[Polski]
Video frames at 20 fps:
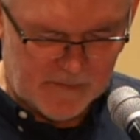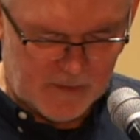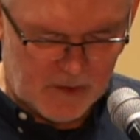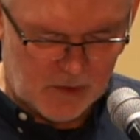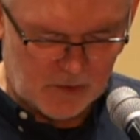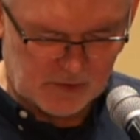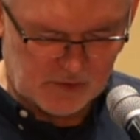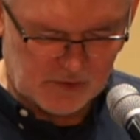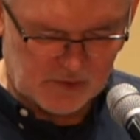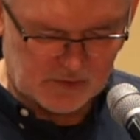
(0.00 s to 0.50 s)

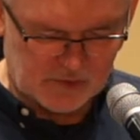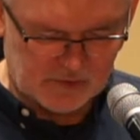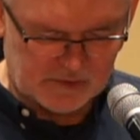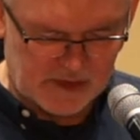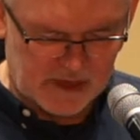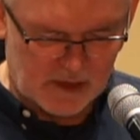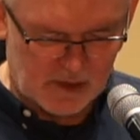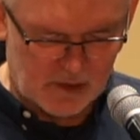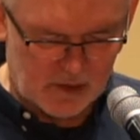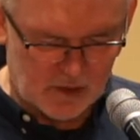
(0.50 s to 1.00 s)
o którą
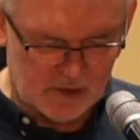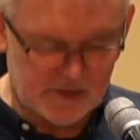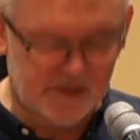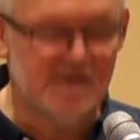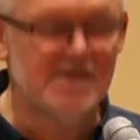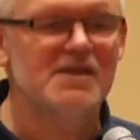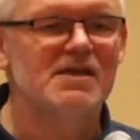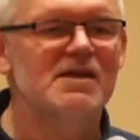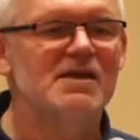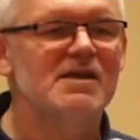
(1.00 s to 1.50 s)
tutaj
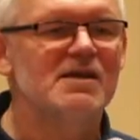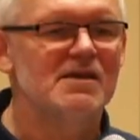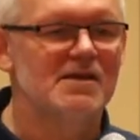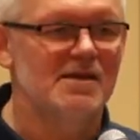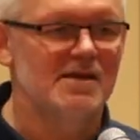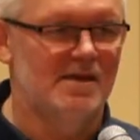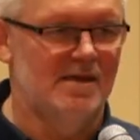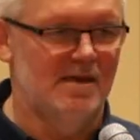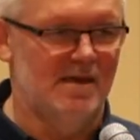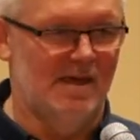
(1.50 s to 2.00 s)
chodzi,
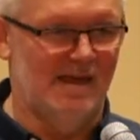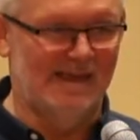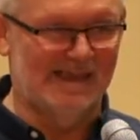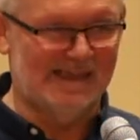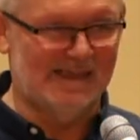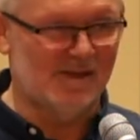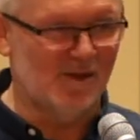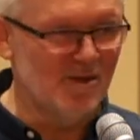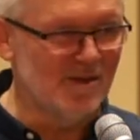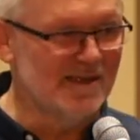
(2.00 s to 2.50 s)

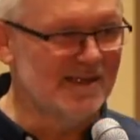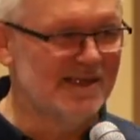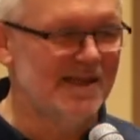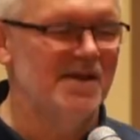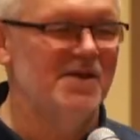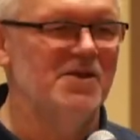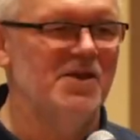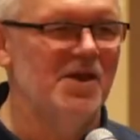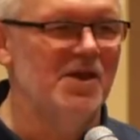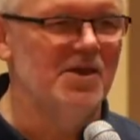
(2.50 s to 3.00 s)

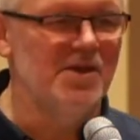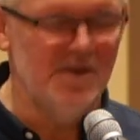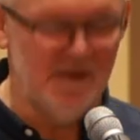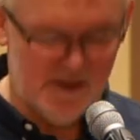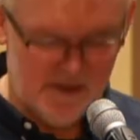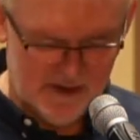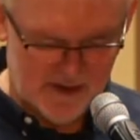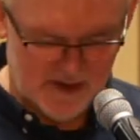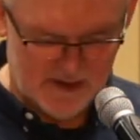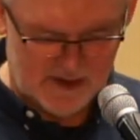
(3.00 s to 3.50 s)
sądzenie
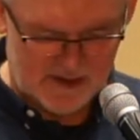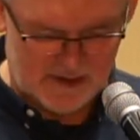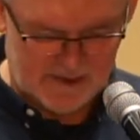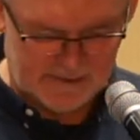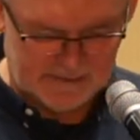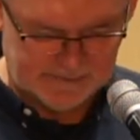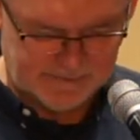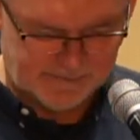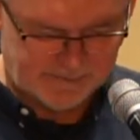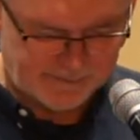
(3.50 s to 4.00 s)
innych.
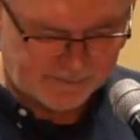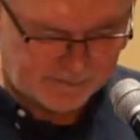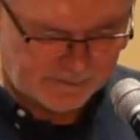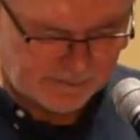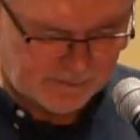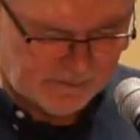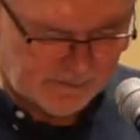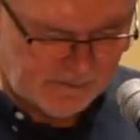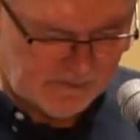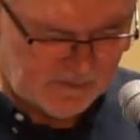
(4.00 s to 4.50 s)

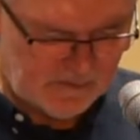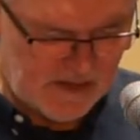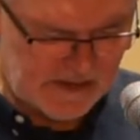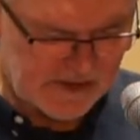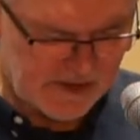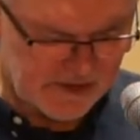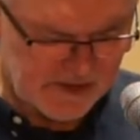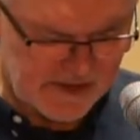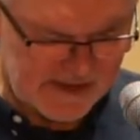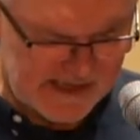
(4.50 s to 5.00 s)

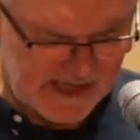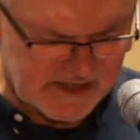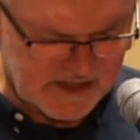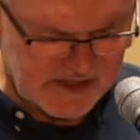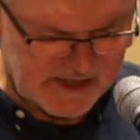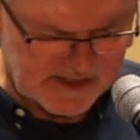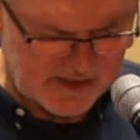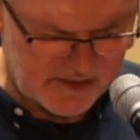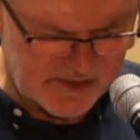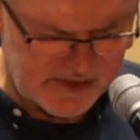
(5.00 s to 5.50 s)
Co to znaczy
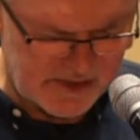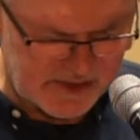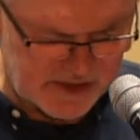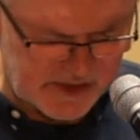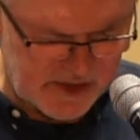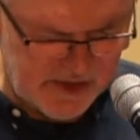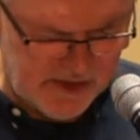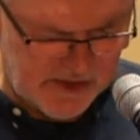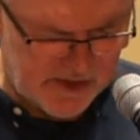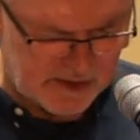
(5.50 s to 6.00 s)
sądzić
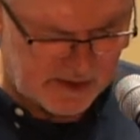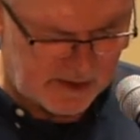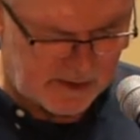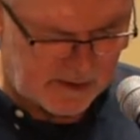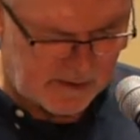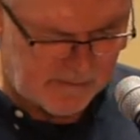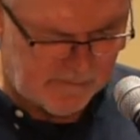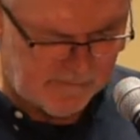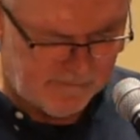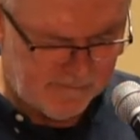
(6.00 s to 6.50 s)
innych?
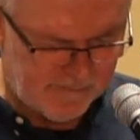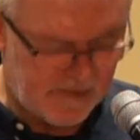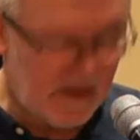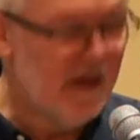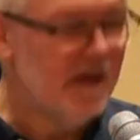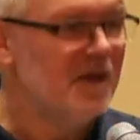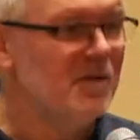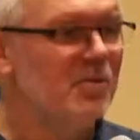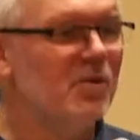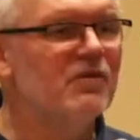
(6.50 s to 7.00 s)

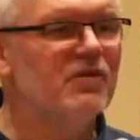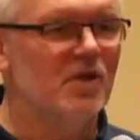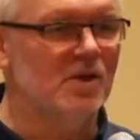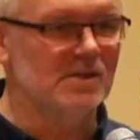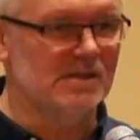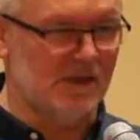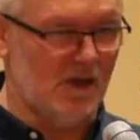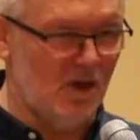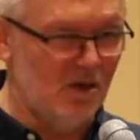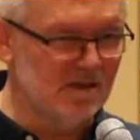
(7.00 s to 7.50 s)

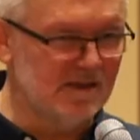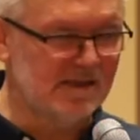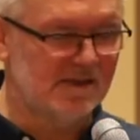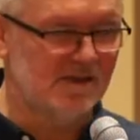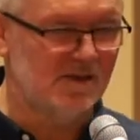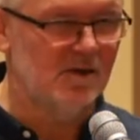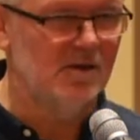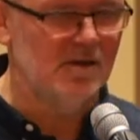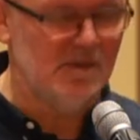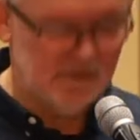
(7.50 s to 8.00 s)
Mówiąc
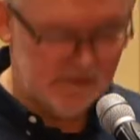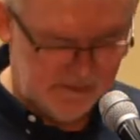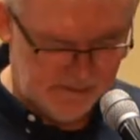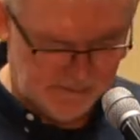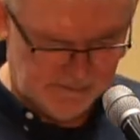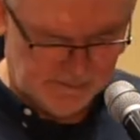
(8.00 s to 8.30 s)
ostro,